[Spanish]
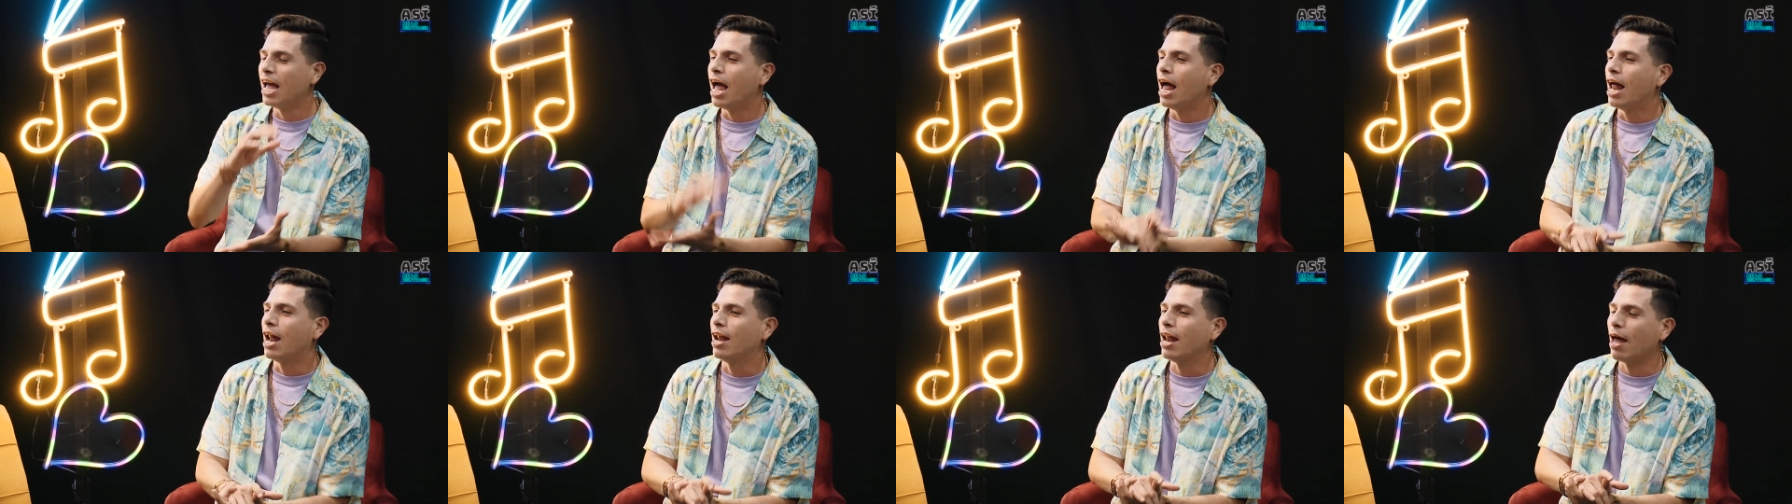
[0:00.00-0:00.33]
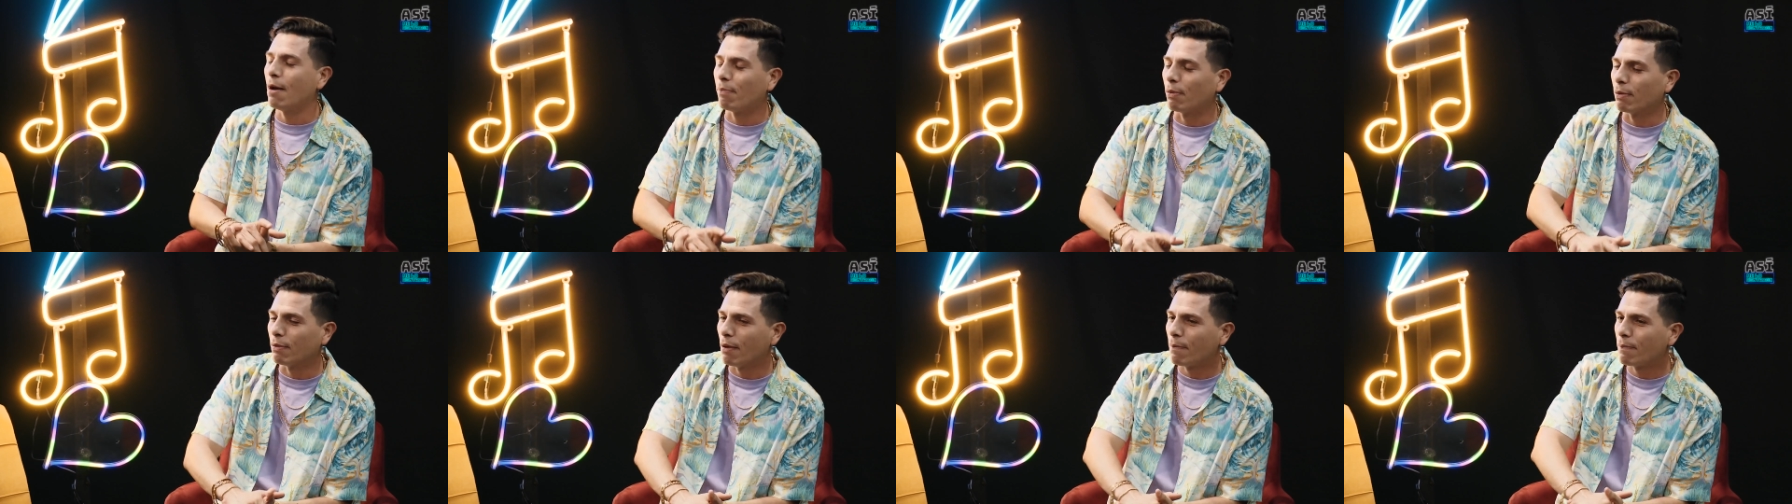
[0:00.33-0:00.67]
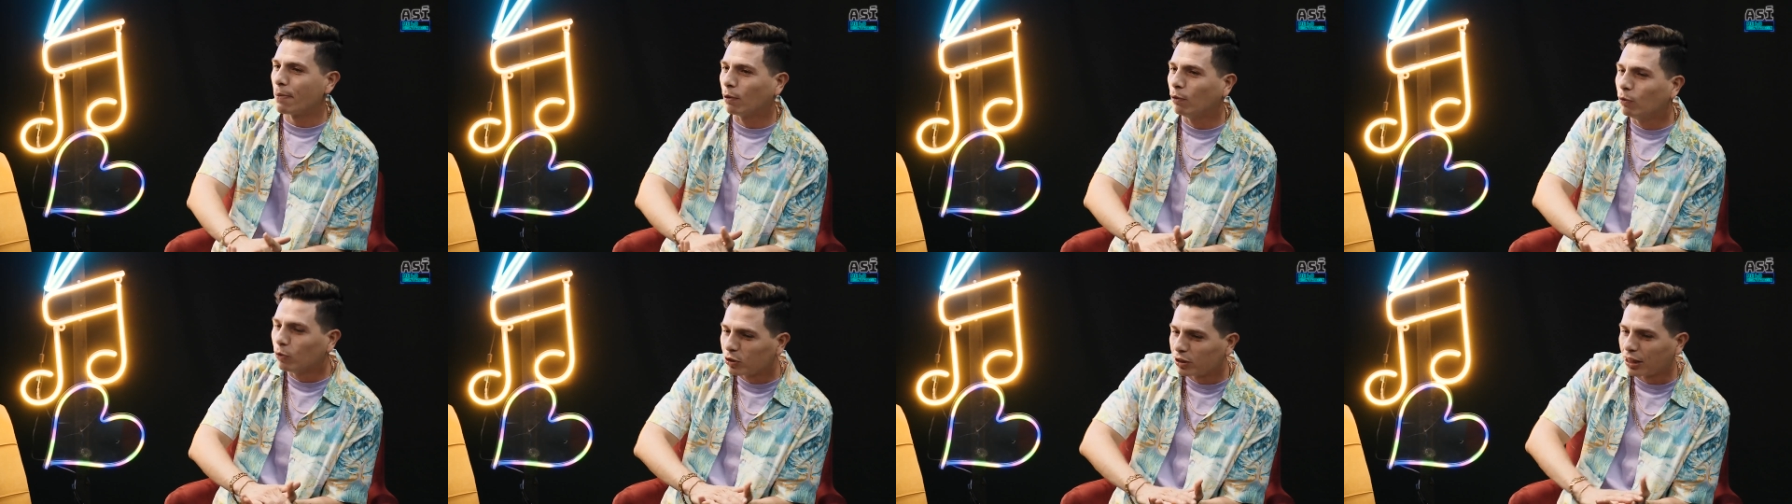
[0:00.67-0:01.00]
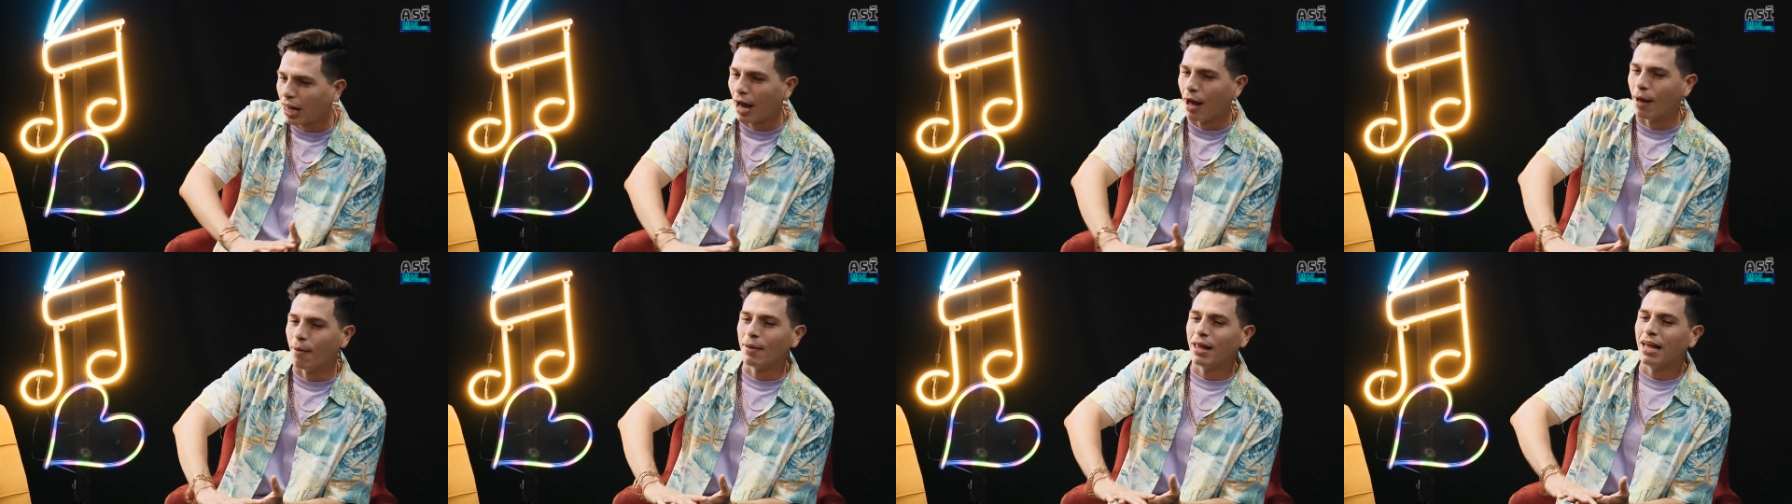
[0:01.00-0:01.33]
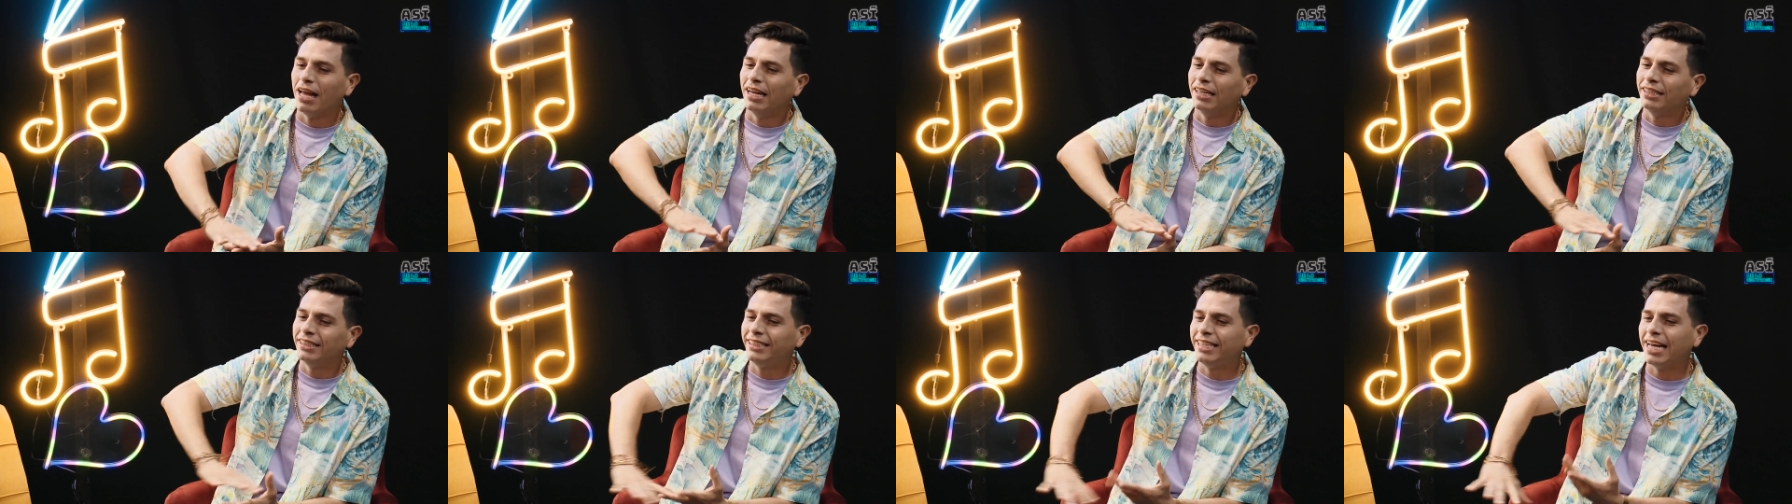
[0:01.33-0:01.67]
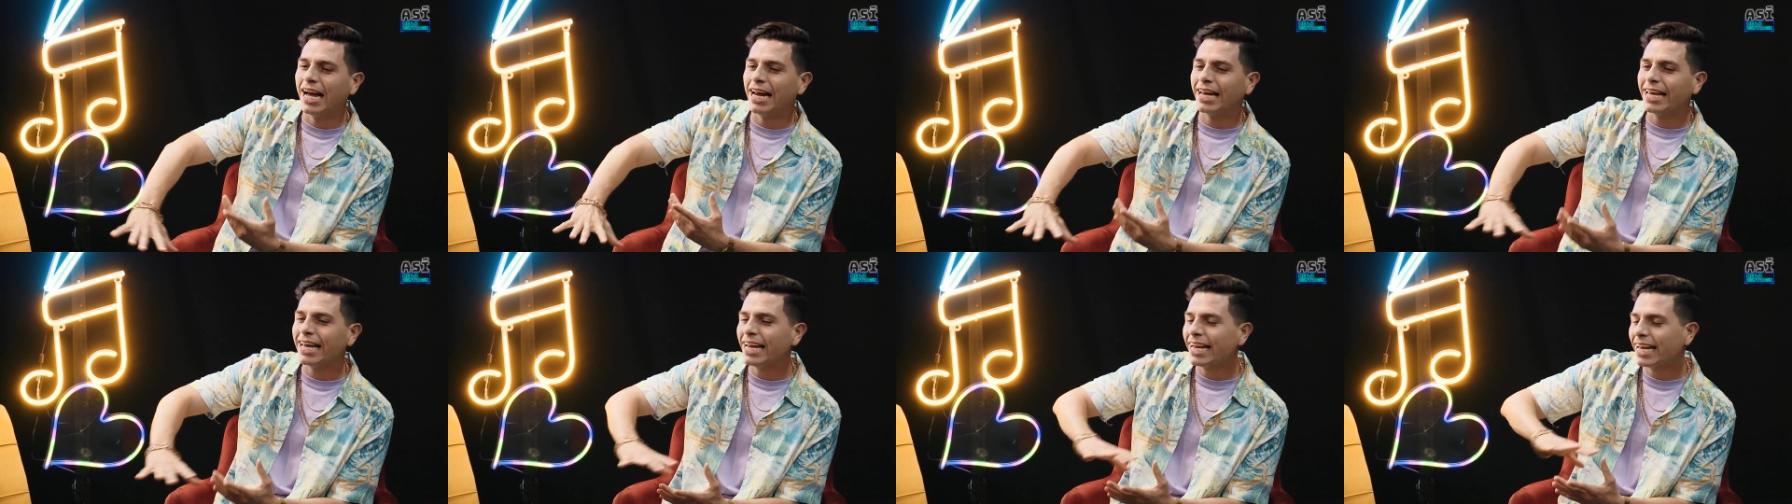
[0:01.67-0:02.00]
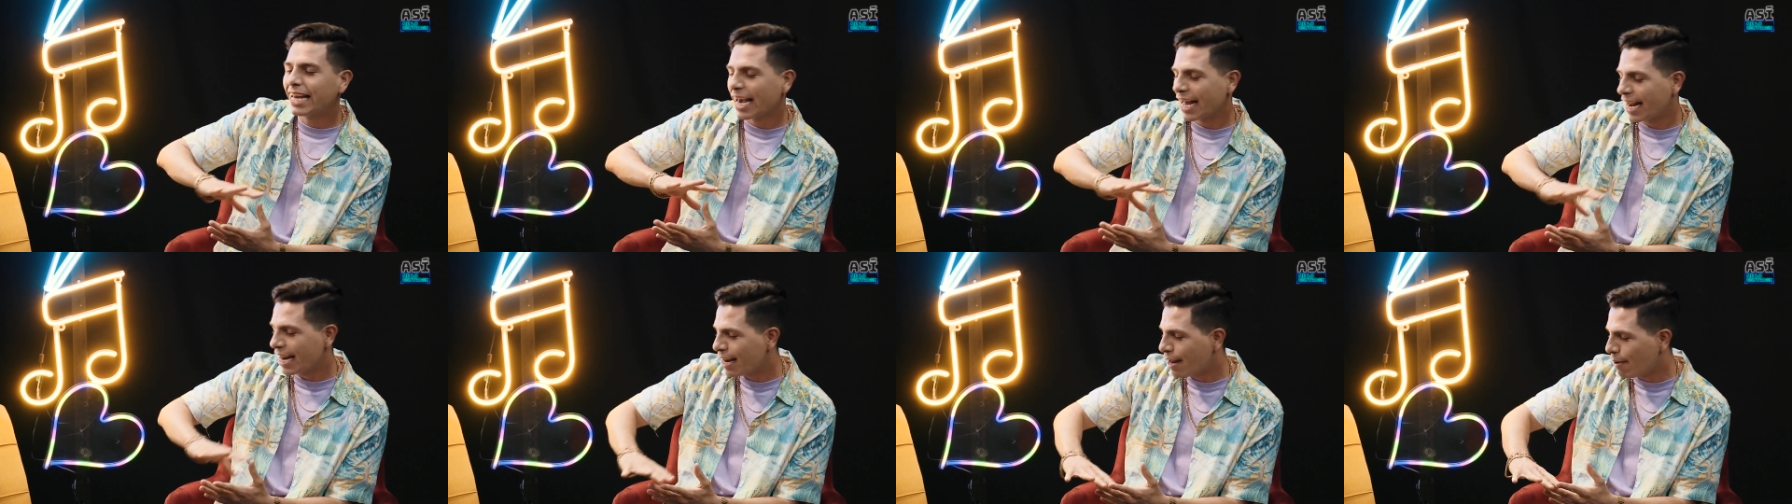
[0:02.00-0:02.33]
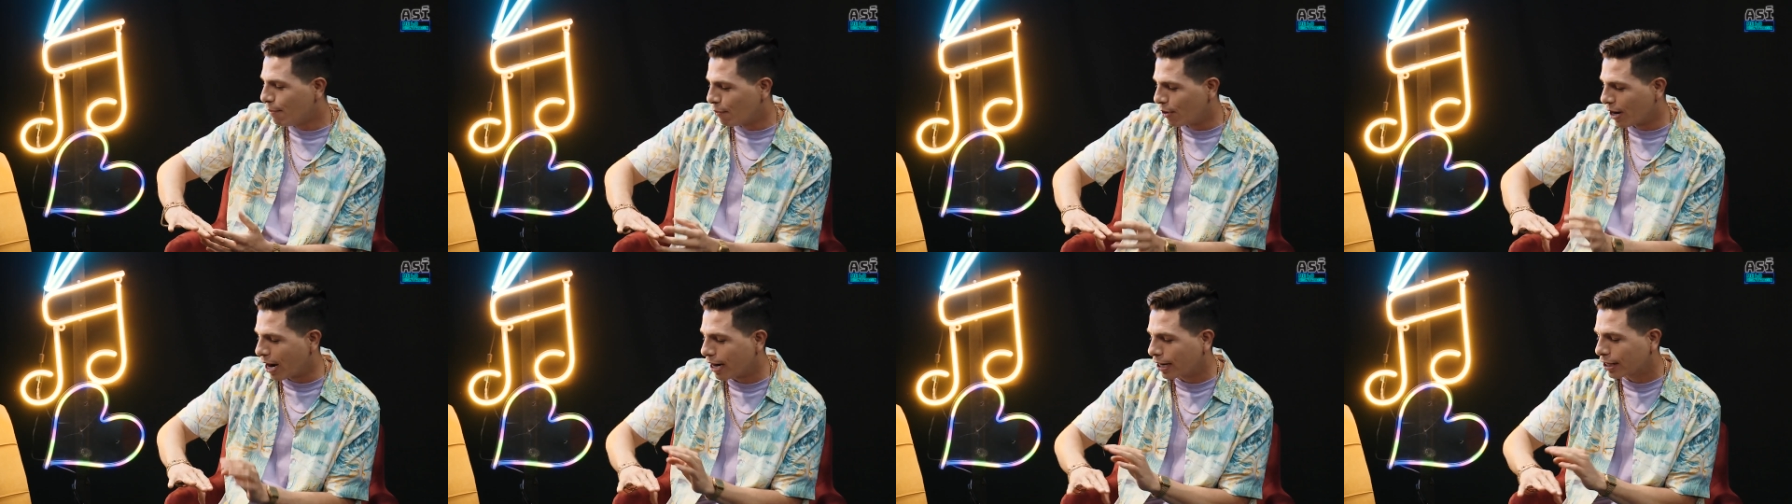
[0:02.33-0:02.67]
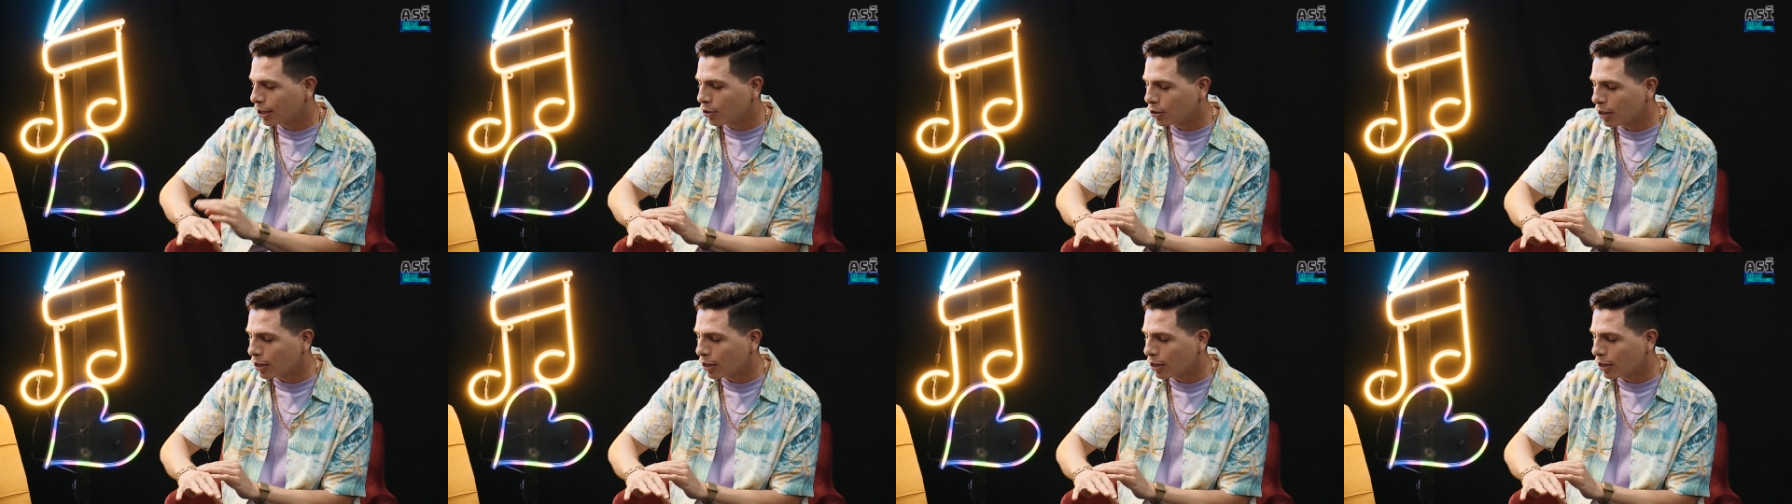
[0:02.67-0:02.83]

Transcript: La primera pregunta. Si alguien quiere enamorar